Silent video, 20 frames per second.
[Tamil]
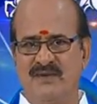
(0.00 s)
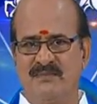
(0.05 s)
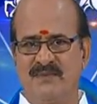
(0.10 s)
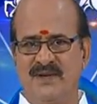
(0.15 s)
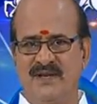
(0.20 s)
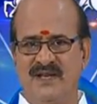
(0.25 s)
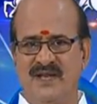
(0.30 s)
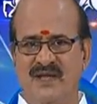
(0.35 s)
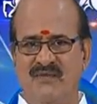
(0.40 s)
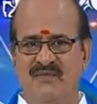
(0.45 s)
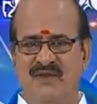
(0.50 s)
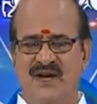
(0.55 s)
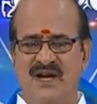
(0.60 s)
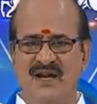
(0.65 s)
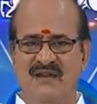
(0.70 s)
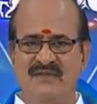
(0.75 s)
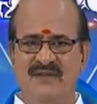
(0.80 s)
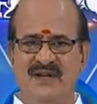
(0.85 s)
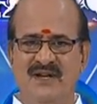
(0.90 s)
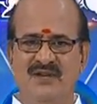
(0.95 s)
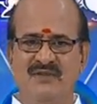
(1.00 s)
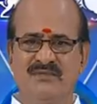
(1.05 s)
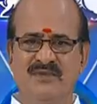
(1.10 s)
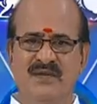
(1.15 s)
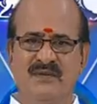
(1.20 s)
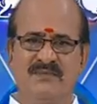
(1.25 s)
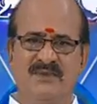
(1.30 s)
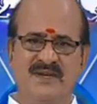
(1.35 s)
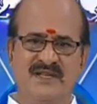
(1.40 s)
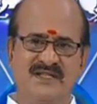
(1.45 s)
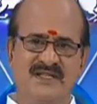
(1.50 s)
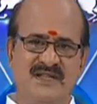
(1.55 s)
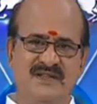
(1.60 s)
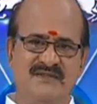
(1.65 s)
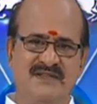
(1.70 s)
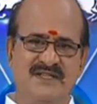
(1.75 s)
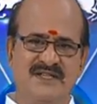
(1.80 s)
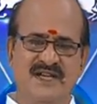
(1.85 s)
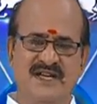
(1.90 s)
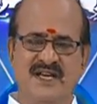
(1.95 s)
எப்படி நாம் வாழ வேண்டும் எப்படி
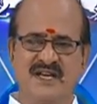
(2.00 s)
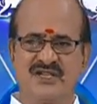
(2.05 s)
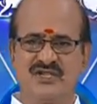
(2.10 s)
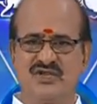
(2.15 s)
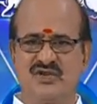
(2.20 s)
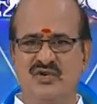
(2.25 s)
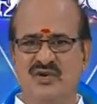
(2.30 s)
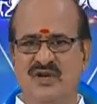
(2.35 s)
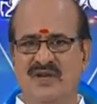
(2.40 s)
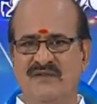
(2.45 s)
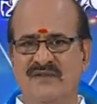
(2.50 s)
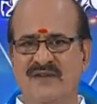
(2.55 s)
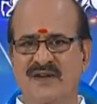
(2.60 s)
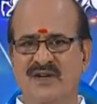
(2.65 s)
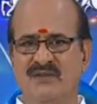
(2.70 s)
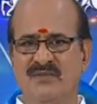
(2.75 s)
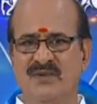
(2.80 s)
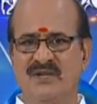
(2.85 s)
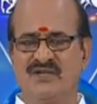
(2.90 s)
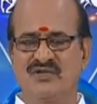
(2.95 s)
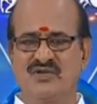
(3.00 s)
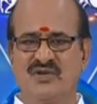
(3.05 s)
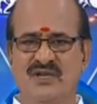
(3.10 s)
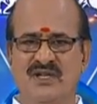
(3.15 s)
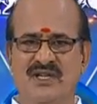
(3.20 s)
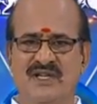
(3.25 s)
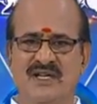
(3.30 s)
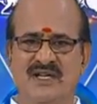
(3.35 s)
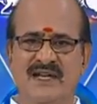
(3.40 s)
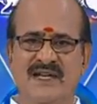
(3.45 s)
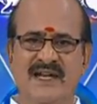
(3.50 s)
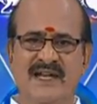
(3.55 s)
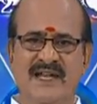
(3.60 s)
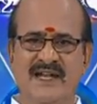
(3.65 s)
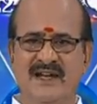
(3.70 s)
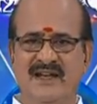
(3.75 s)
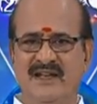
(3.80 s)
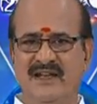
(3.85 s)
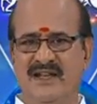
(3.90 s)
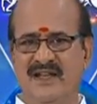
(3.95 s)
சிலவற்றை கற்றுக்கொள்ள வேண்டும் என்று சொல்லுகின்ற
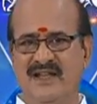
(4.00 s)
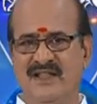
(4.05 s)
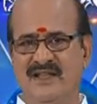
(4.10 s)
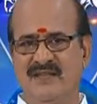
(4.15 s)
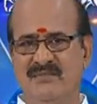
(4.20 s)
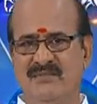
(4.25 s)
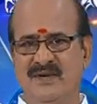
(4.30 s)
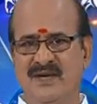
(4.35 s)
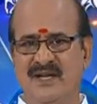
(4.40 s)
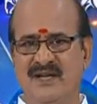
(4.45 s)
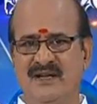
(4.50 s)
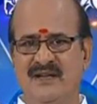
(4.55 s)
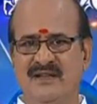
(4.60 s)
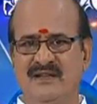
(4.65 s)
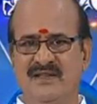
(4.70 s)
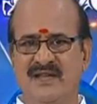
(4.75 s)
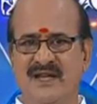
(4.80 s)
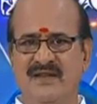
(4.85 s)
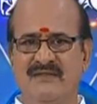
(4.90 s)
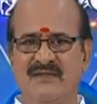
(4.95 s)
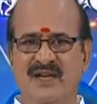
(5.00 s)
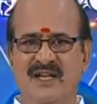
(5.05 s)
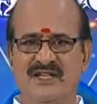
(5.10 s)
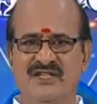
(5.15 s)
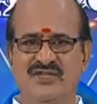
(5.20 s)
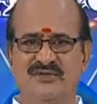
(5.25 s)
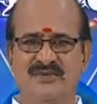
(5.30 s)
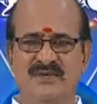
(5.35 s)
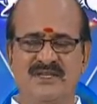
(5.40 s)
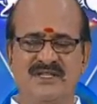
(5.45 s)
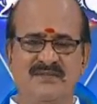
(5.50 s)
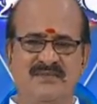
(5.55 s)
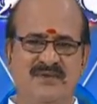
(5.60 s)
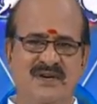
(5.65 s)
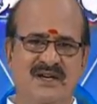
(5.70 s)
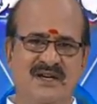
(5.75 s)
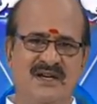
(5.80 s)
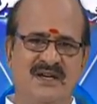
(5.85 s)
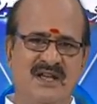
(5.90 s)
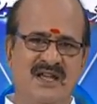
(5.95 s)
நிலைகளிலே இந்த பிள்ளைகள் தன் வளர்ச்சி பெற்ற
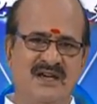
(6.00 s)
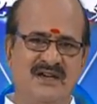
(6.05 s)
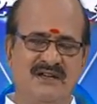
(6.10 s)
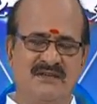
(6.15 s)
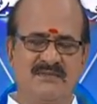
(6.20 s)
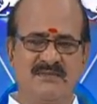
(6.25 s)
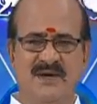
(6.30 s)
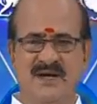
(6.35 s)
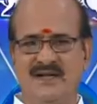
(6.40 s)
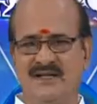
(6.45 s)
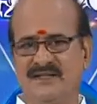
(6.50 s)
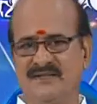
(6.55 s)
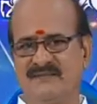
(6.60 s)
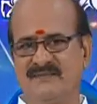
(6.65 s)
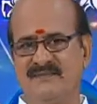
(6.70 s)
பிள்ளைகளாக இருப்பாங்க